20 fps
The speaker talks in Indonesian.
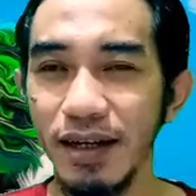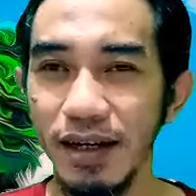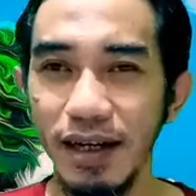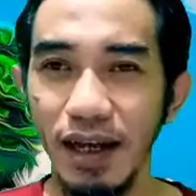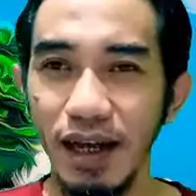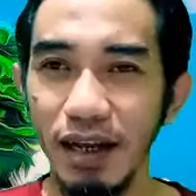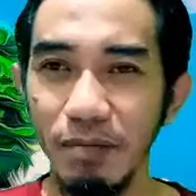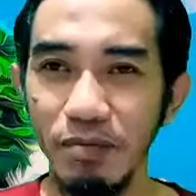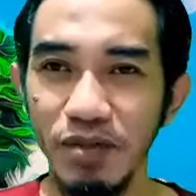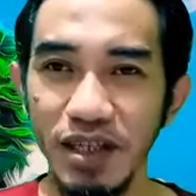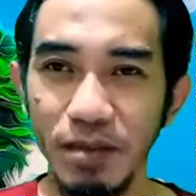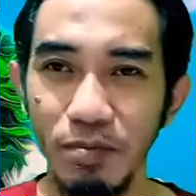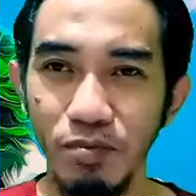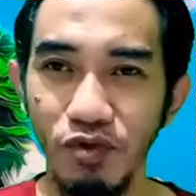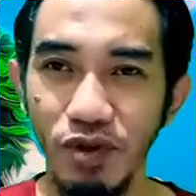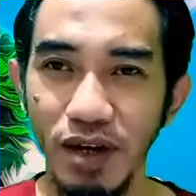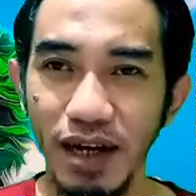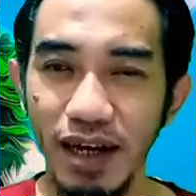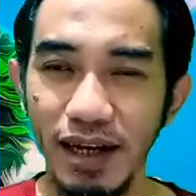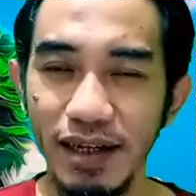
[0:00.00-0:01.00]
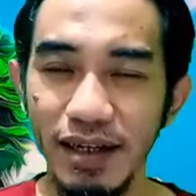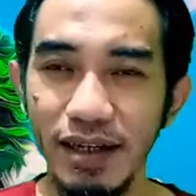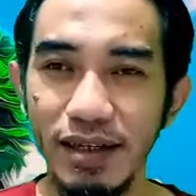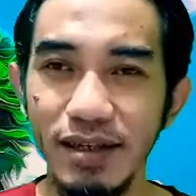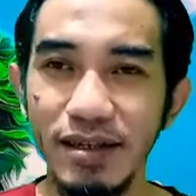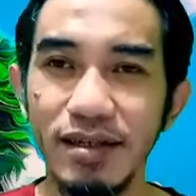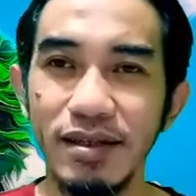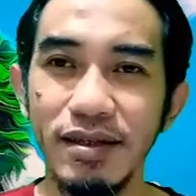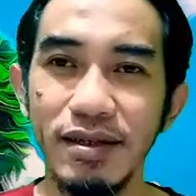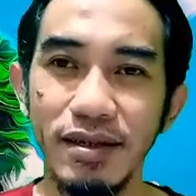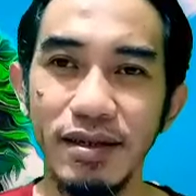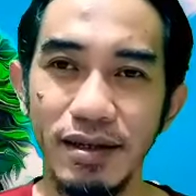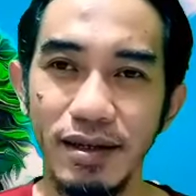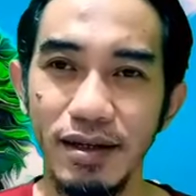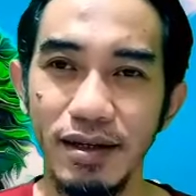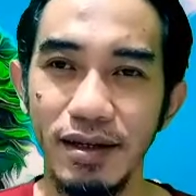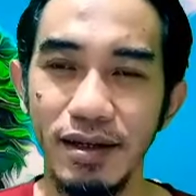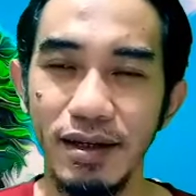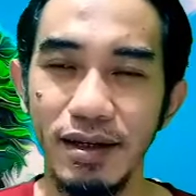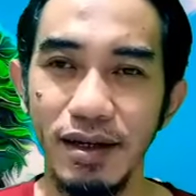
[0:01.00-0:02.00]
Di dalam sebuah hadis,
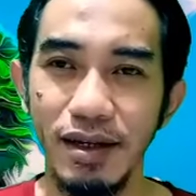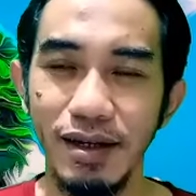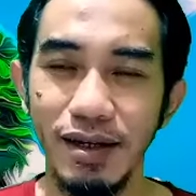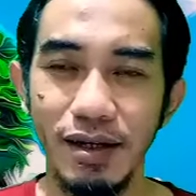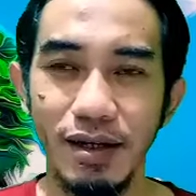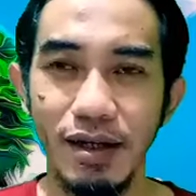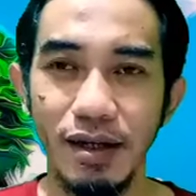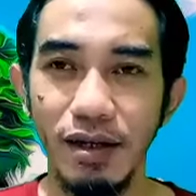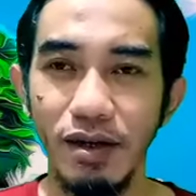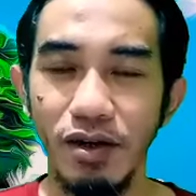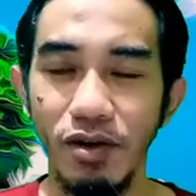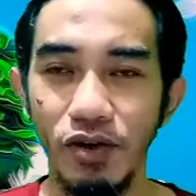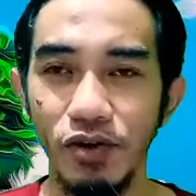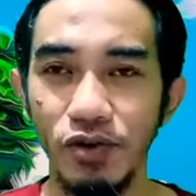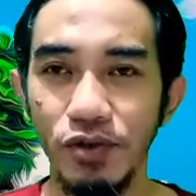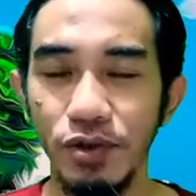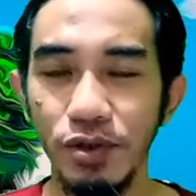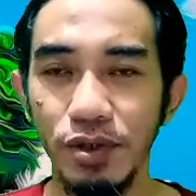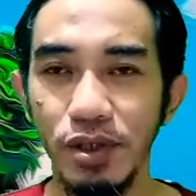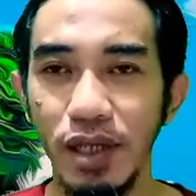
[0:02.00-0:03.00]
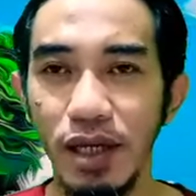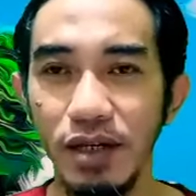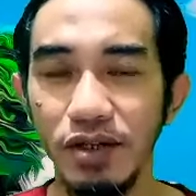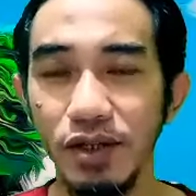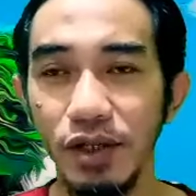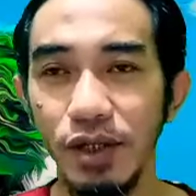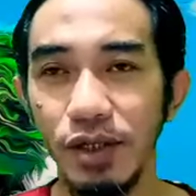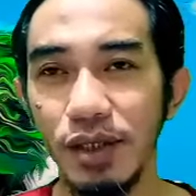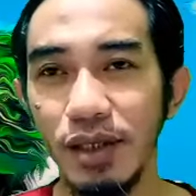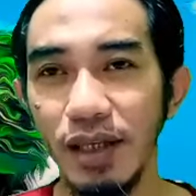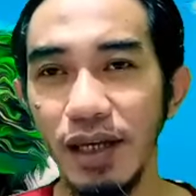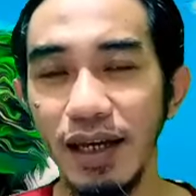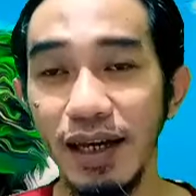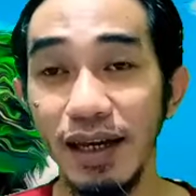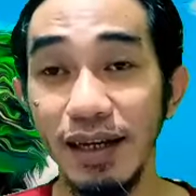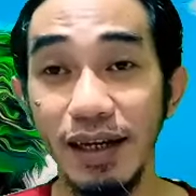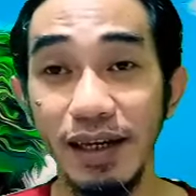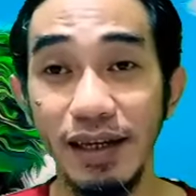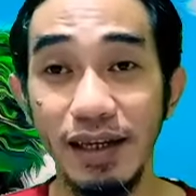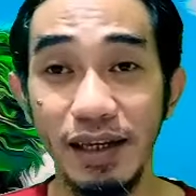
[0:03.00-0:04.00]
Rasulullah Shallallahu
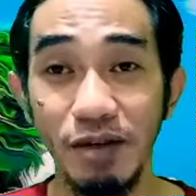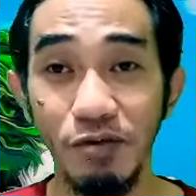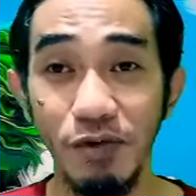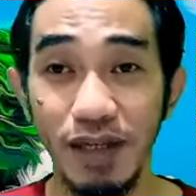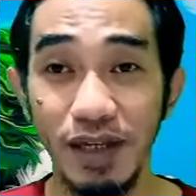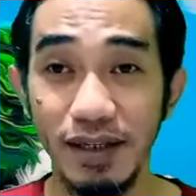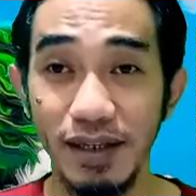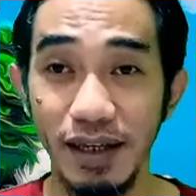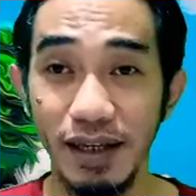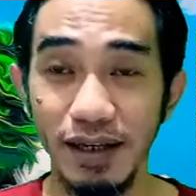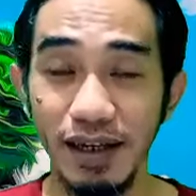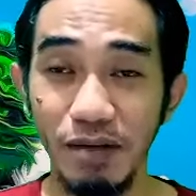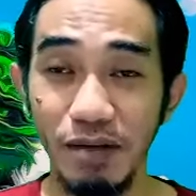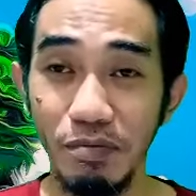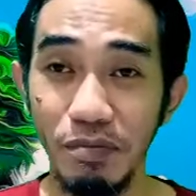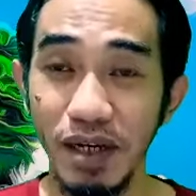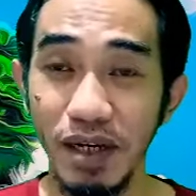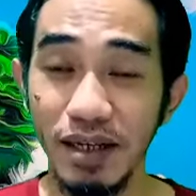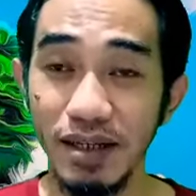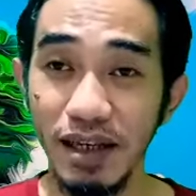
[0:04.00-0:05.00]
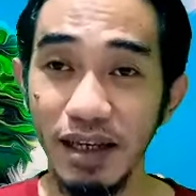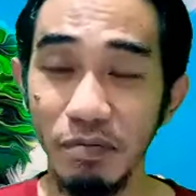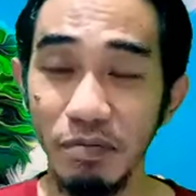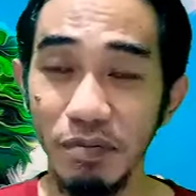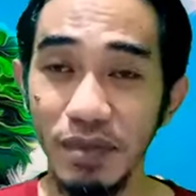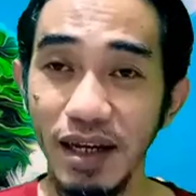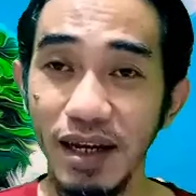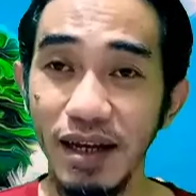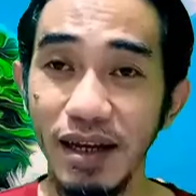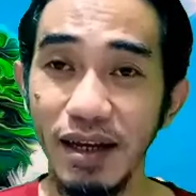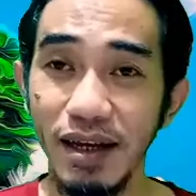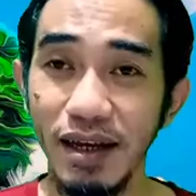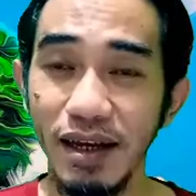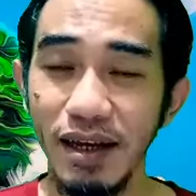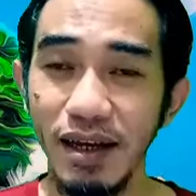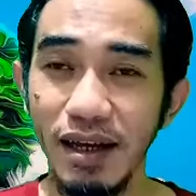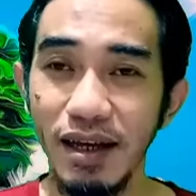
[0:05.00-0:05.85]
Alaihi Wasallam bersabda,